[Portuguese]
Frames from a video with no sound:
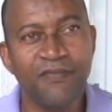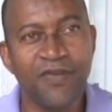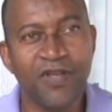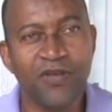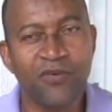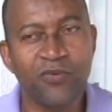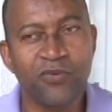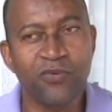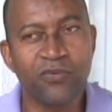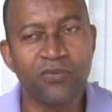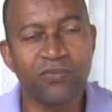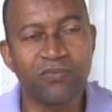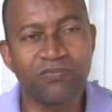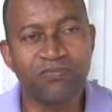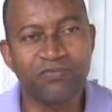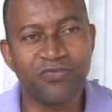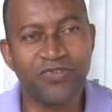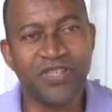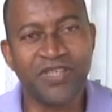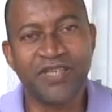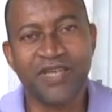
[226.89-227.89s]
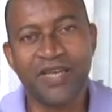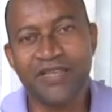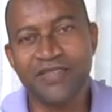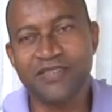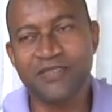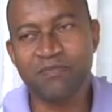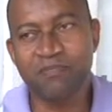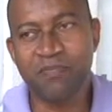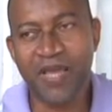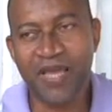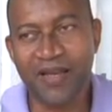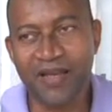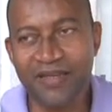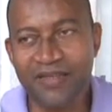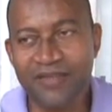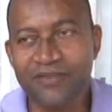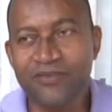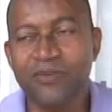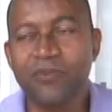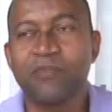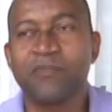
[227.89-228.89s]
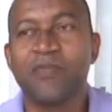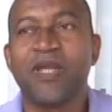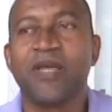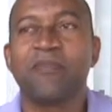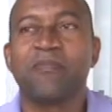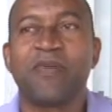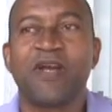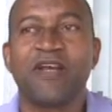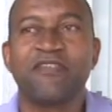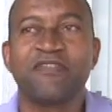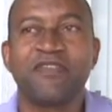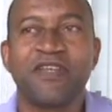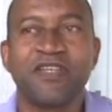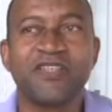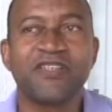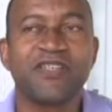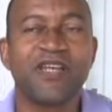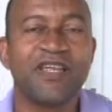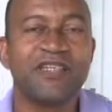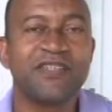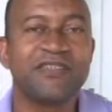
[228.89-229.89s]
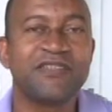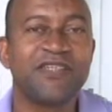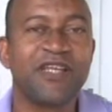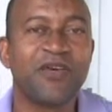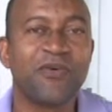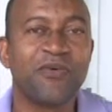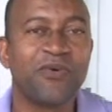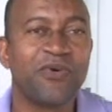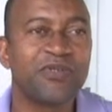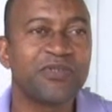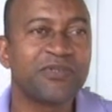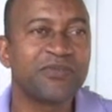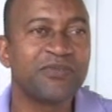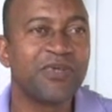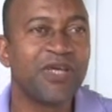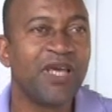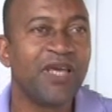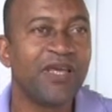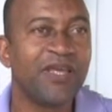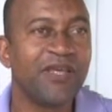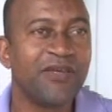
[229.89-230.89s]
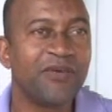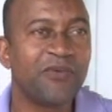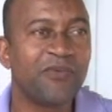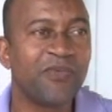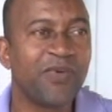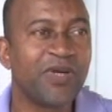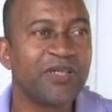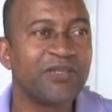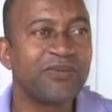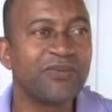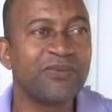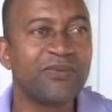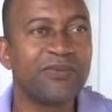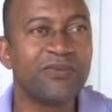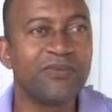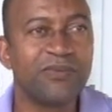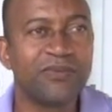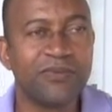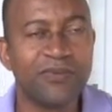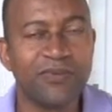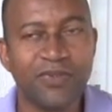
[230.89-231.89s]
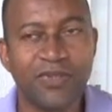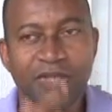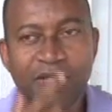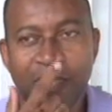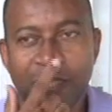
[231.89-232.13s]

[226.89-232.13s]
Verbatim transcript: eu fiquei esperando né, para fechar esse negócio e quando